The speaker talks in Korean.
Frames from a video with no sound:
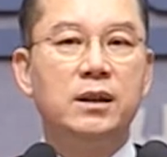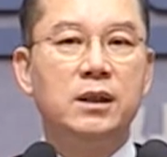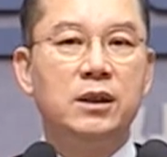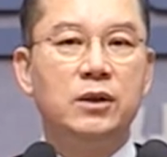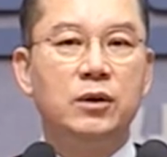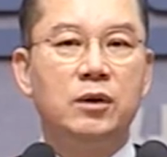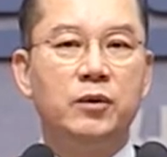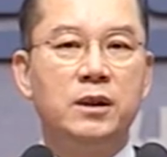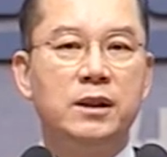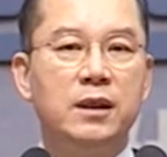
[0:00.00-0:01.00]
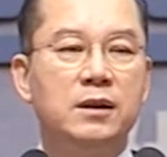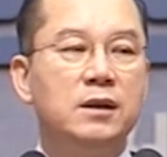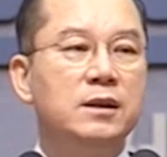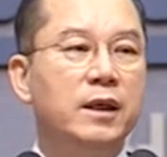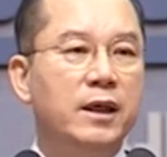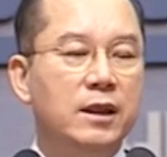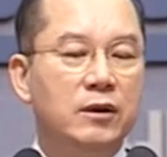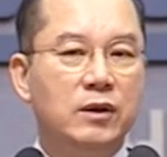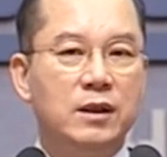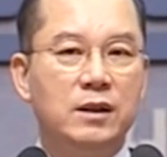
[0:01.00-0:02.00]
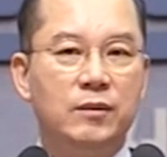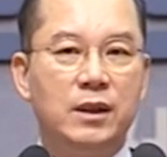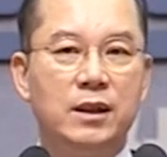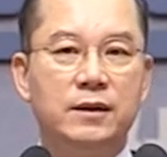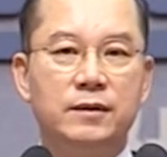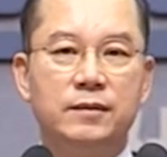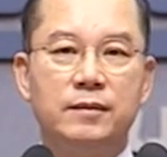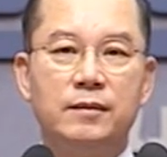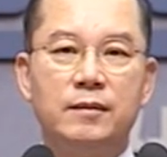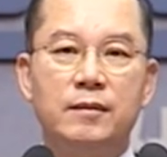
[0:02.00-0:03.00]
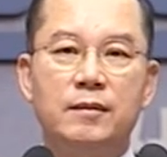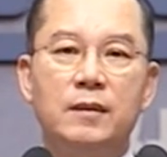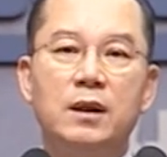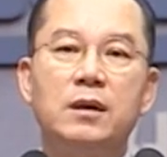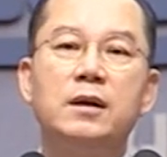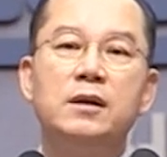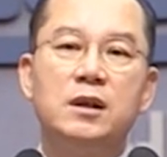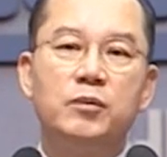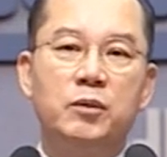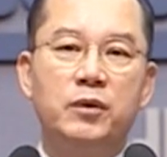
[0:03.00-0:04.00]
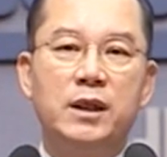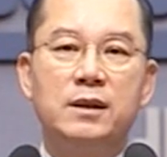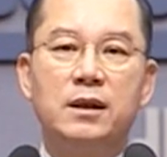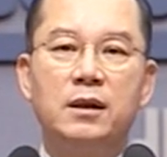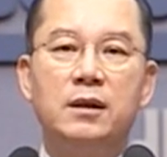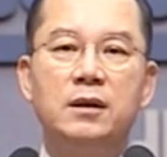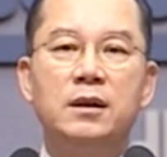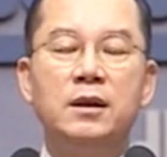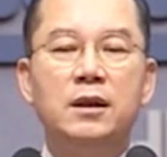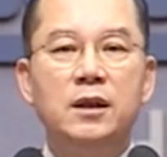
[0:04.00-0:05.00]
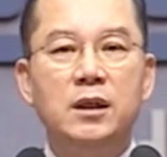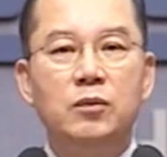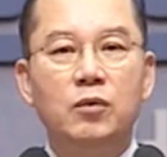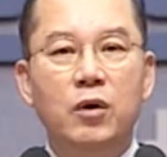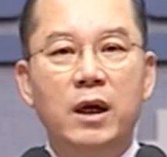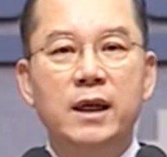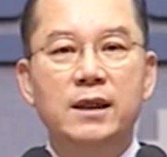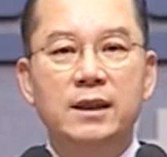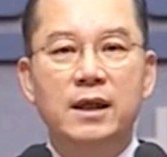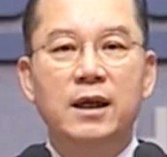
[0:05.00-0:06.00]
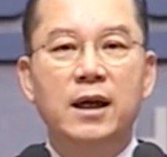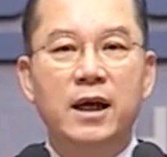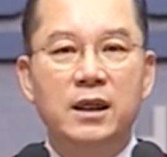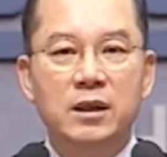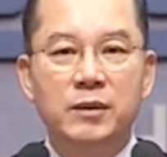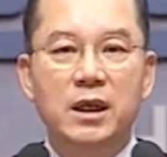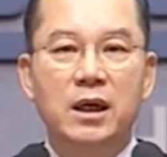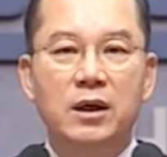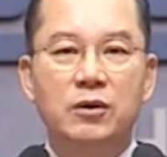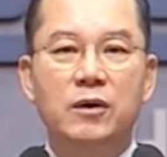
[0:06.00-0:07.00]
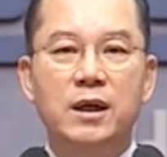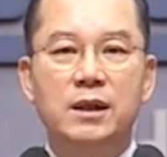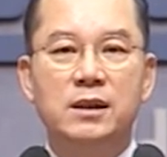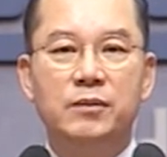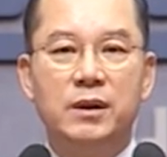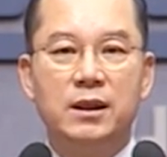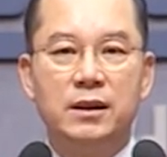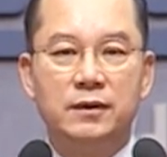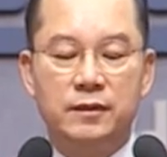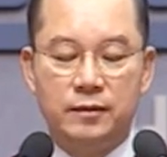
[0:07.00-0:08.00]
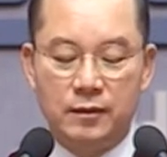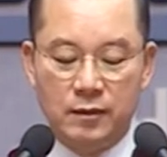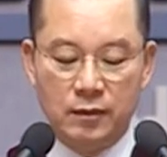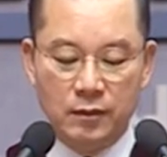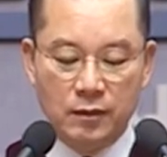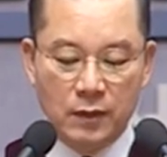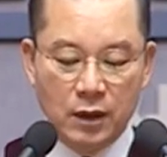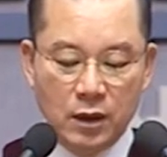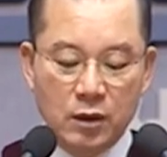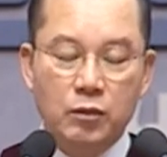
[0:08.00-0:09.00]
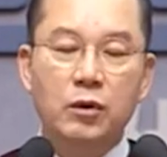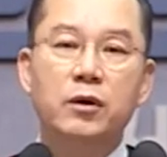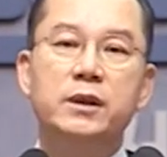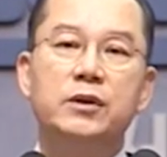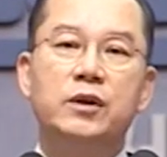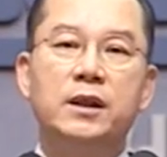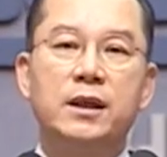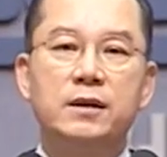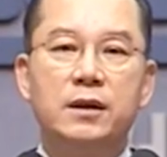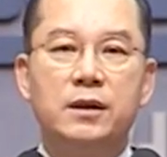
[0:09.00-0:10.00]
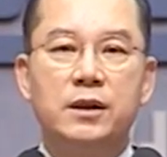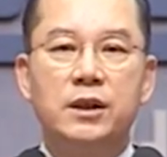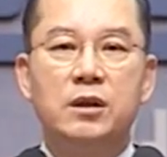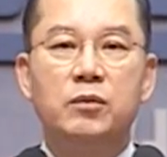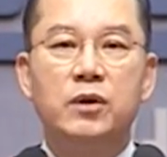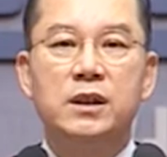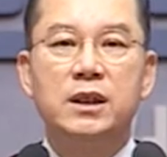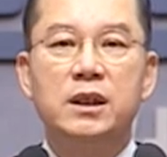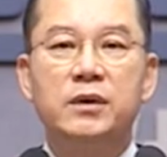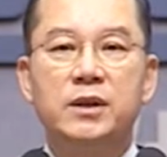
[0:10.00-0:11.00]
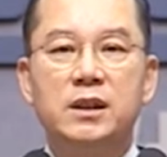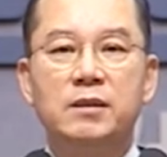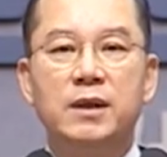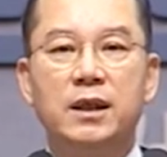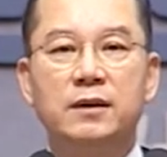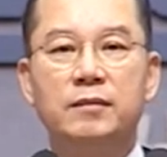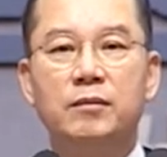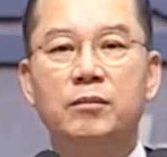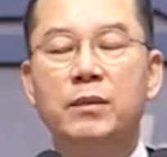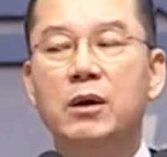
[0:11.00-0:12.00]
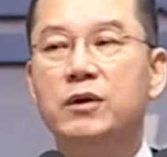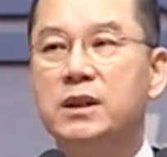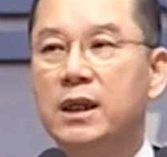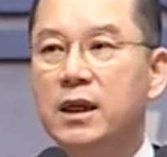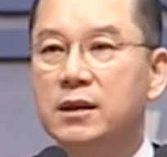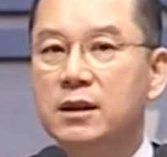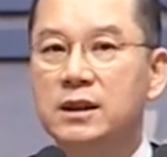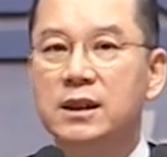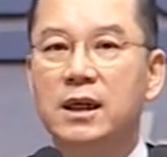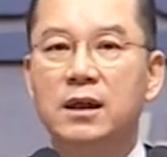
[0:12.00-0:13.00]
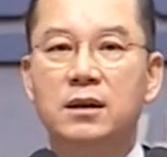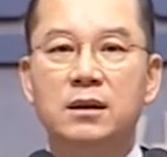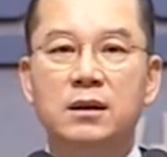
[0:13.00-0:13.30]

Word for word: 시기적으로 볼 때 전자에 해당되었습니다. 그래서 본문에서 이는 무화과의 때가 아님이라고 한 것입니다. 물론 예수님께서 그것을 모르실 리는 없었지만 매우 시장하셨던지라